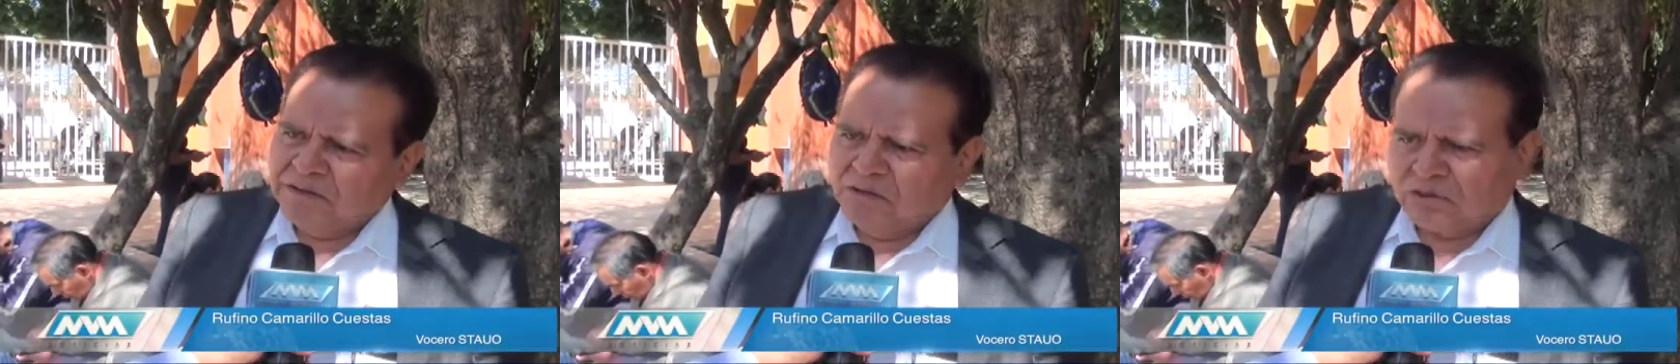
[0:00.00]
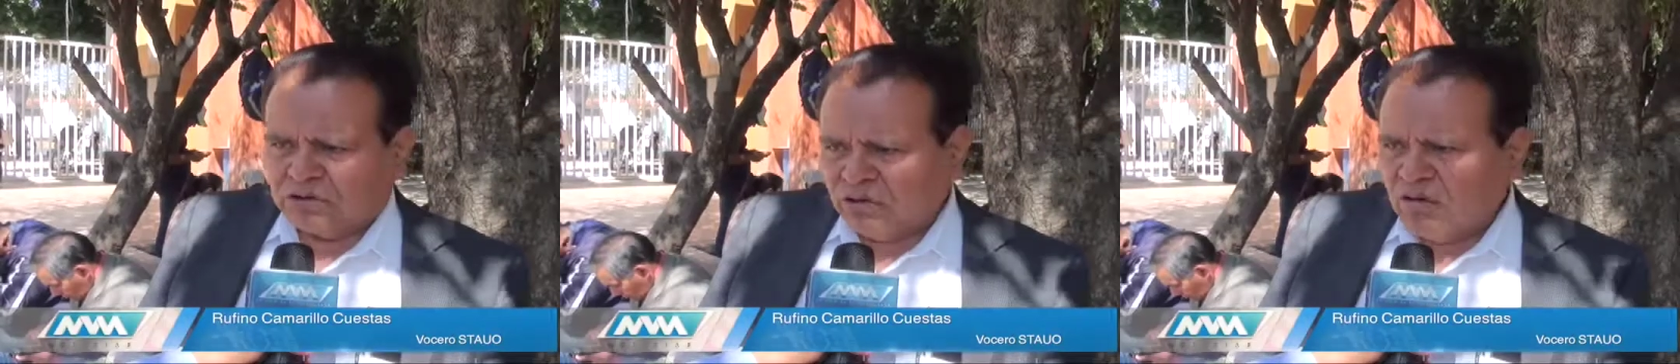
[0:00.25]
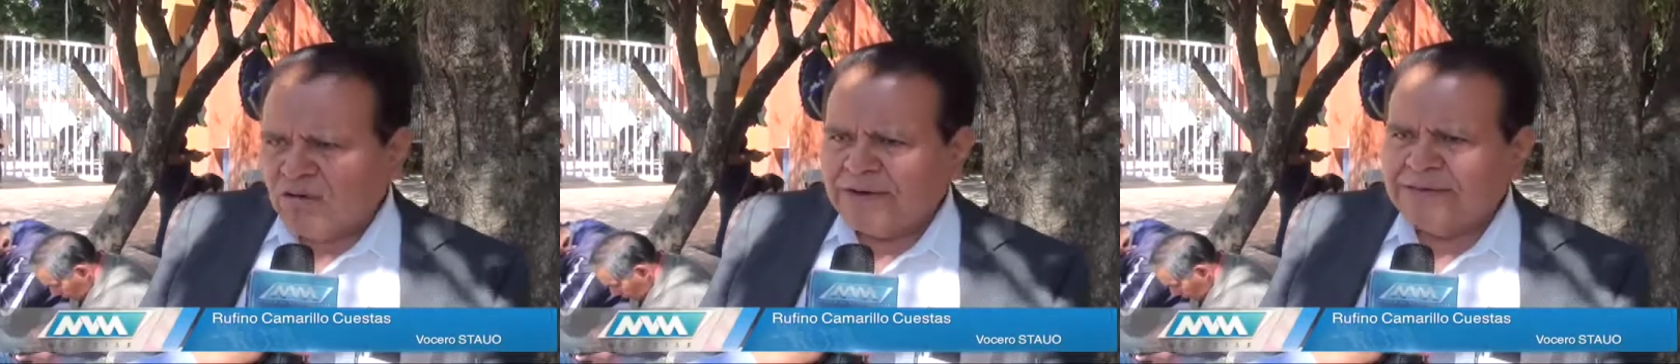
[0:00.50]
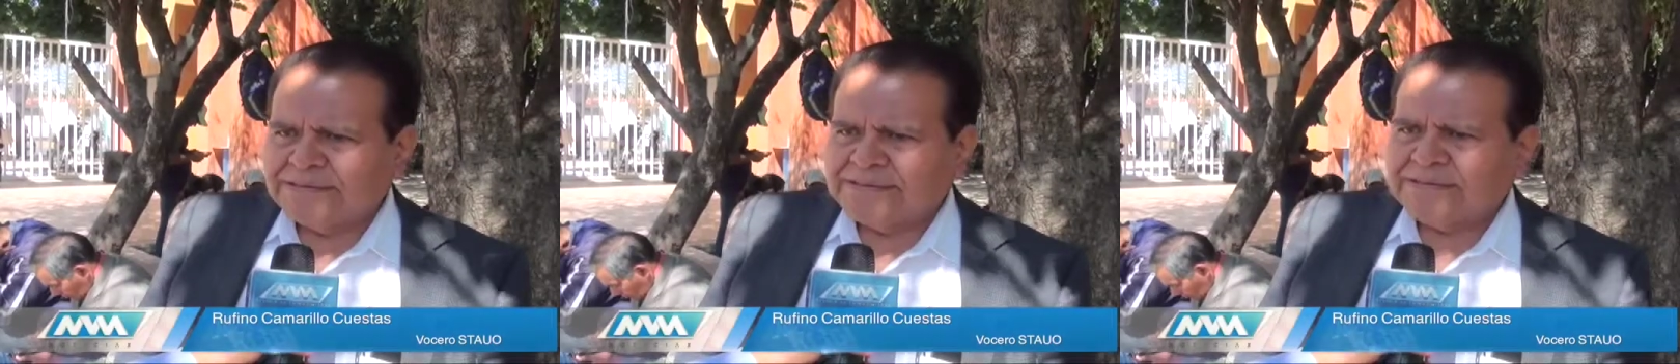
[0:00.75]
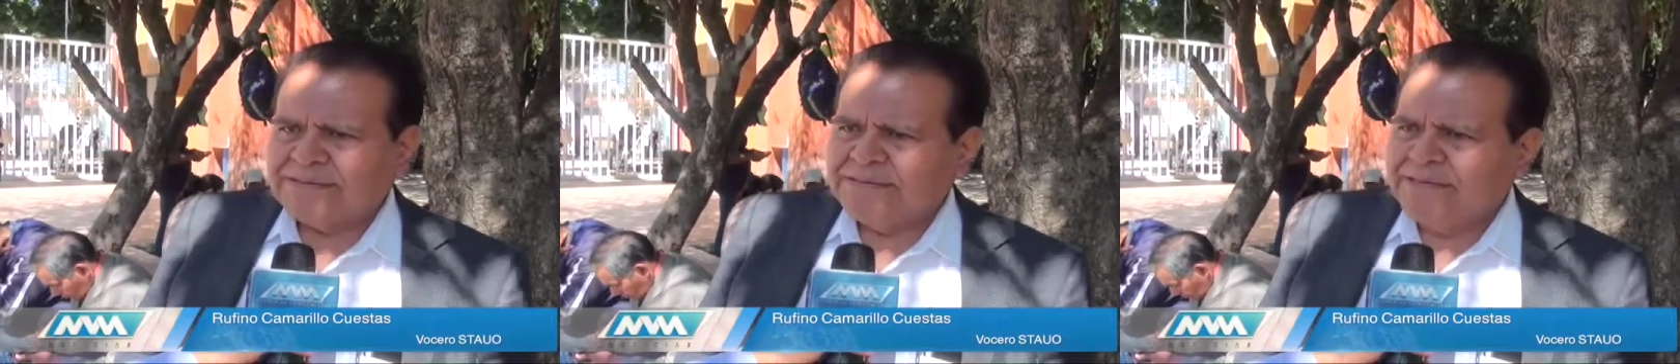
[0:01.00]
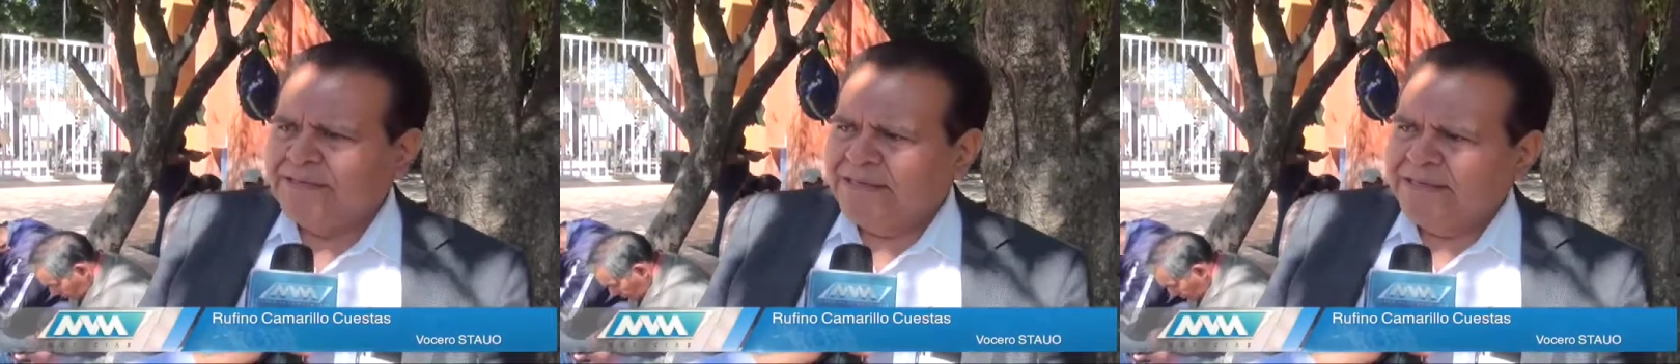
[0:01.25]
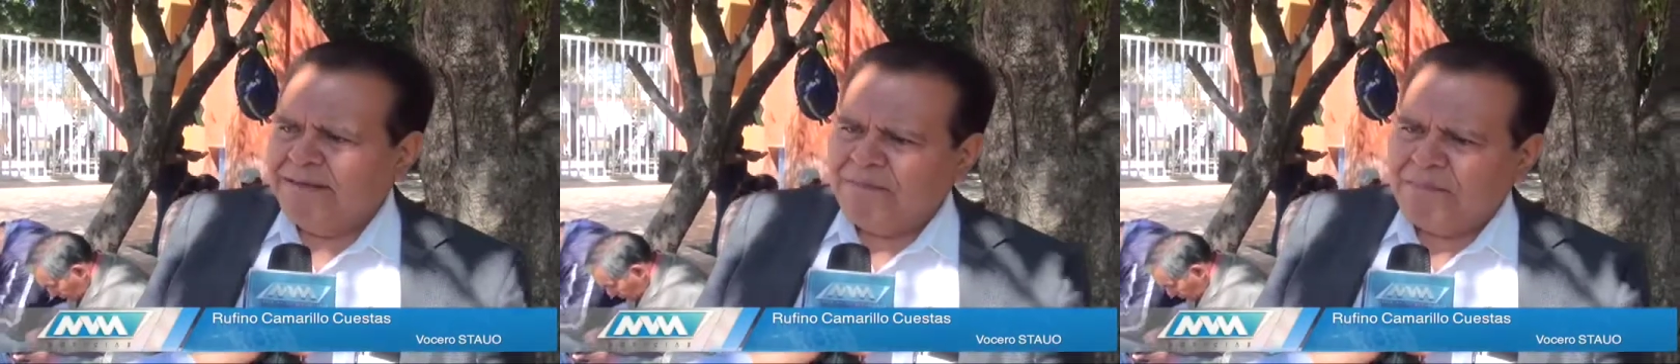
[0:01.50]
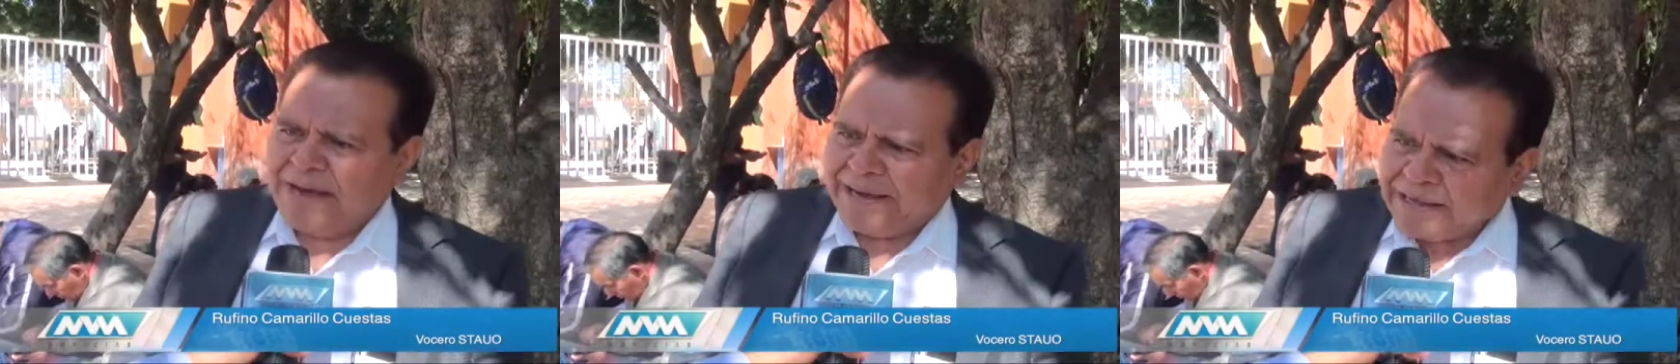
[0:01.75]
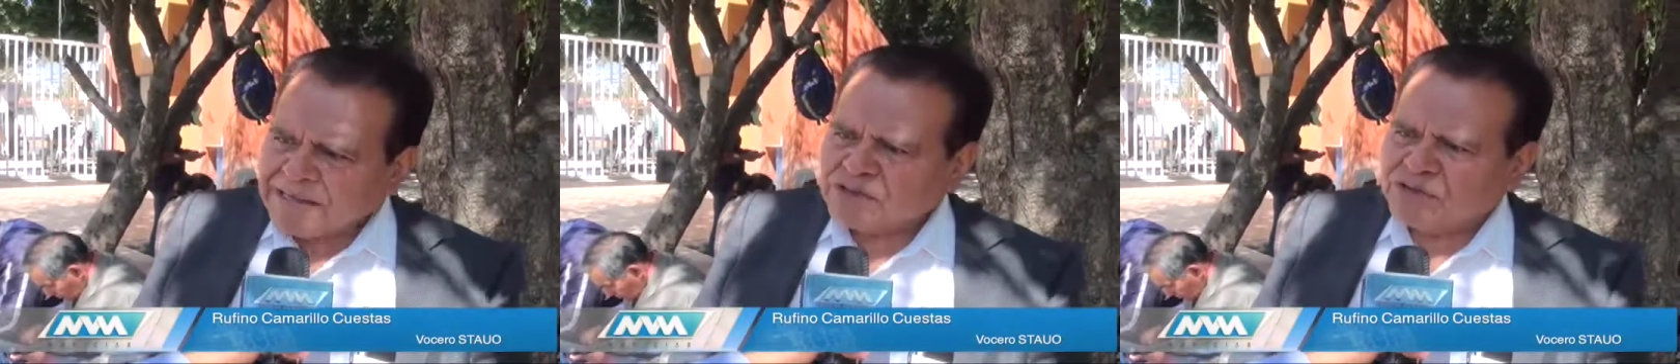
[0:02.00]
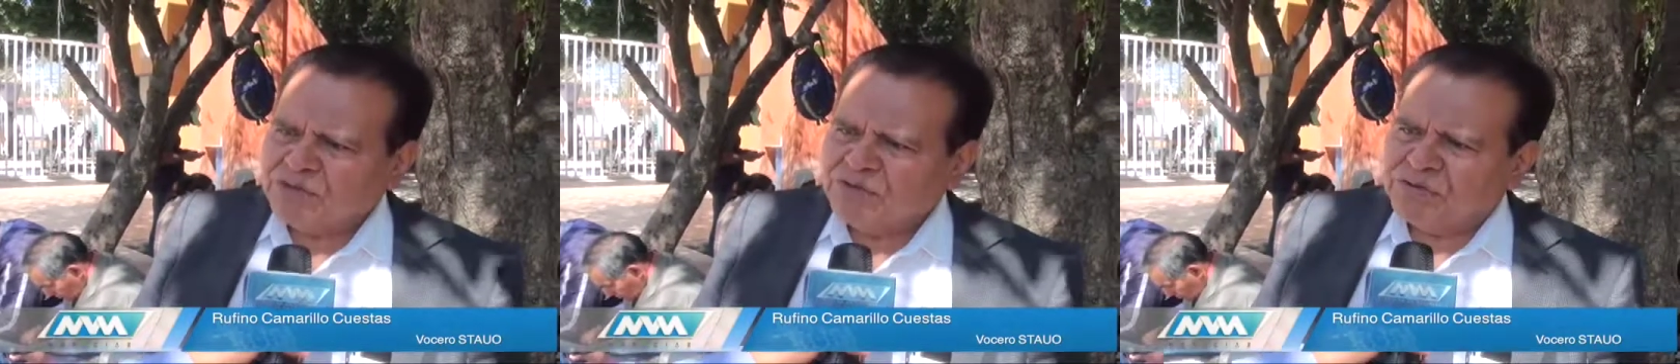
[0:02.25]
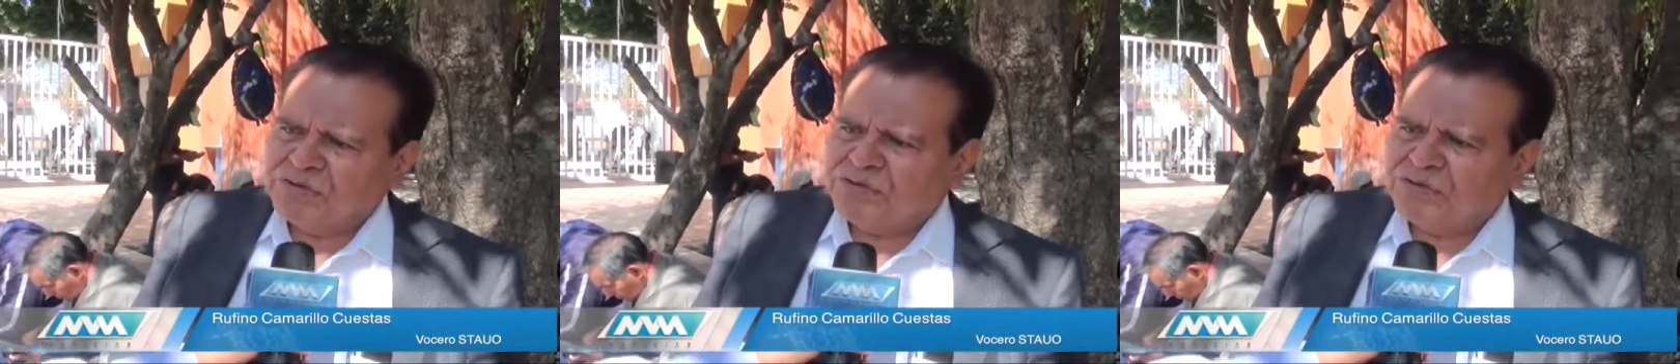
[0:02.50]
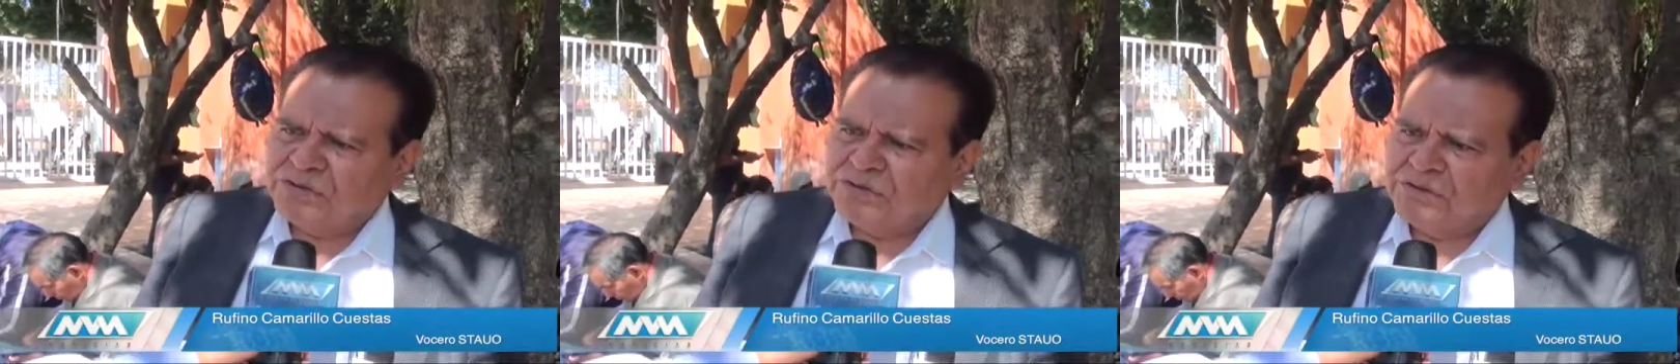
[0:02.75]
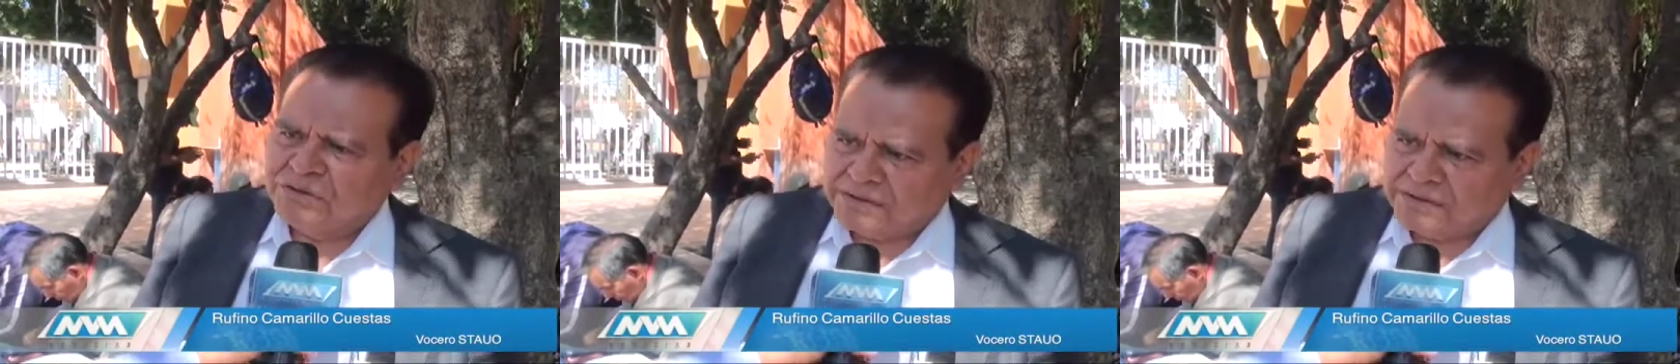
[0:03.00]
doctores, maestros,